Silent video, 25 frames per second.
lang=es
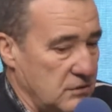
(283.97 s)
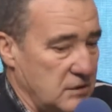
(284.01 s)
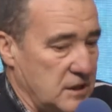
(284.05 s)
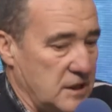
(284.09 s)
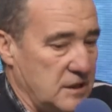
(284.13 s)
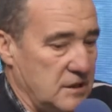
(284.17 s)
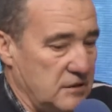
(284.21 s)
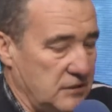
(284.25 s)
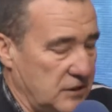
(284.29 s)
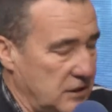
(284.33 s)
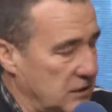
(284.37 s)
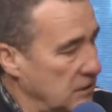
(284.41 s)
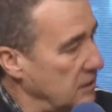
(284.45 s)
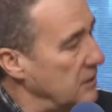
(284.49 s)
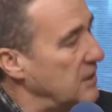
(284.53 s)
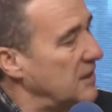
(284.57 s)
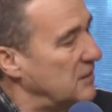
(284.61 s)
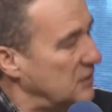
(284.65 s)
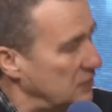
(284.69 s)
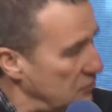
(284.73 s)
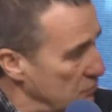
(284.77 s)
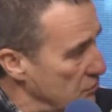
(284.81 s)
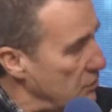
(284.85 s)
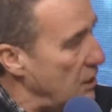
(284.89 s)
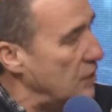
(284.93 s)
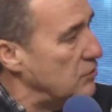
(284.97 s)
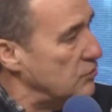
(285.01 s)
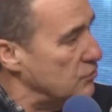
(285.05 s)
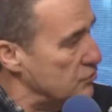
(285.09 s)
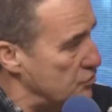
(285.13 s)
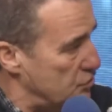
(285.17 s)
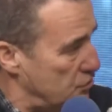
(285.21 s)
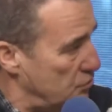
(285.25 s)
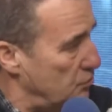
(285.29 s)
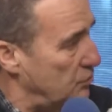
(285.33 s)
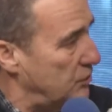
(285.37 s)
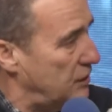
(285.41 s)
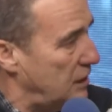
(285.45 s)
De decir, de hacer una
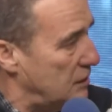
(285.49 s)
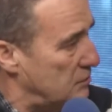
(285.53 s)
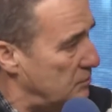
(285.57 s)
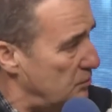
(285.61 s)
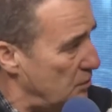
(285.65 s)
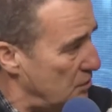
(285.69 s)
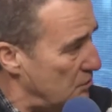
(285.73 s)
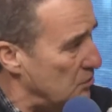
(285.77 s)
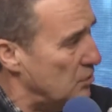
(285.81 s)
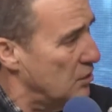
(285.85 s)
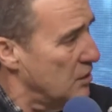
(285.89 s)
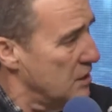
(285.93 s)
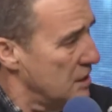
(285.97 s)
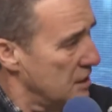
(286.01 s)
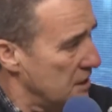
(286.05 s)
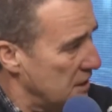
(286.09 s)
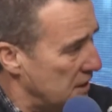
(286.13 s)
consulta al pueblo,